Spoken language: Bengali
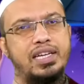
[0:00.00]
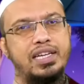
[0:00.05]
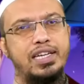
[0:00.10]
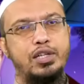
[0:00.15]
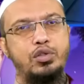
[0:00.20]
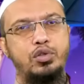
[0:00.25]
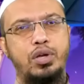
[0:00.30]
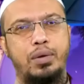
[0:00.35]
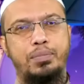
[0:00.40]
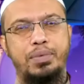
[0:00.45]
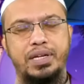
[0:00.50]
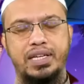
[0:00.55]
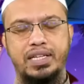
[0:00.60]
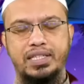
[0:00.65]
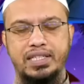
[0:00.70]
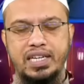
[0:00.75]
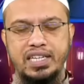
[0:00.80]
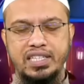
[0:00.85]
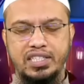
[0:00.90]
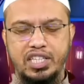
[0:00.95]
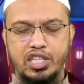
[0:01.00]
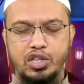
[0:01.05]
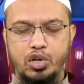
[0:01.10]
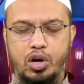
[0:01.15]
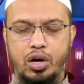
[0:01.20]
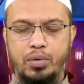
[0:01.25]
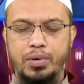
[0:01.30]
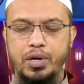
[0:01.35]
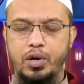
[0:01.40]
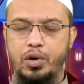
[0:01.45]
কিন্তু আপনাকে চ্যালেঞ্জ নিতে
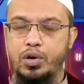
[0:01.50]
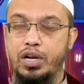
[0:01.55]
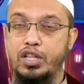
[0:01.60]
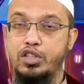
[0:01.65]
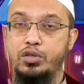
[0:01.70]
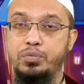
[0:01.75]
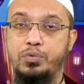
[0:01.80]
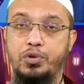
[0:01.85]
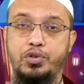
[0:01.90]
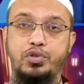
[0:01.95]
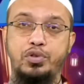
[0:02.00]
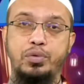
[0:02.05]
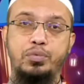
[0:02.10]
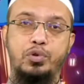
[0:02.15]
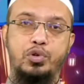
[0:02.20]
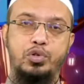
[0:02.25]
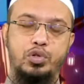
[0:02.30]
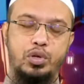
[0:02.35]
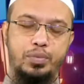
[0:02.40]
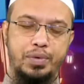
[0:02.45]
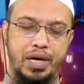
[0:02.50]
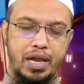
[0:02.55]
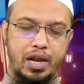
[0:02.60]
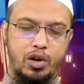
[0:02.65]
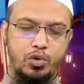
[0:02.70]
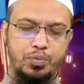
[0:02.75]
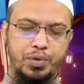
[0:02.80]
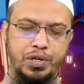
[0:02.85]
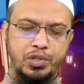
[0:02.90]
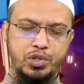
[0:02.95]
হবে অক্লান্ত পরিশ্রম করতে হবে
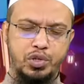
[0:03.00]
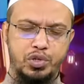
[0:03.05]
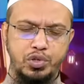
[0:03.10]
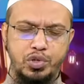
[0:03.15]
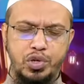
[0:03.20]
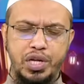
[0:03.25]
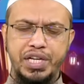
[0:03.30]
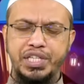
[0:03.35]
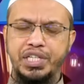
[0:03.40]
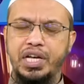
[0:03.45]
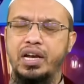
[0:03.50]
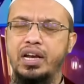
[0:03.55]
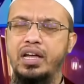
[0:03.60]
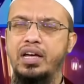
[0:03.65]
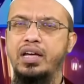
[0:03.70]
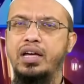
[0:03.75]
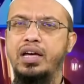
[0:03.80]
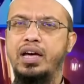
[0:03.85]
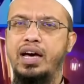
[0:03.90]
হালাল উপার্জনের জন্য ইনশাল্লাহ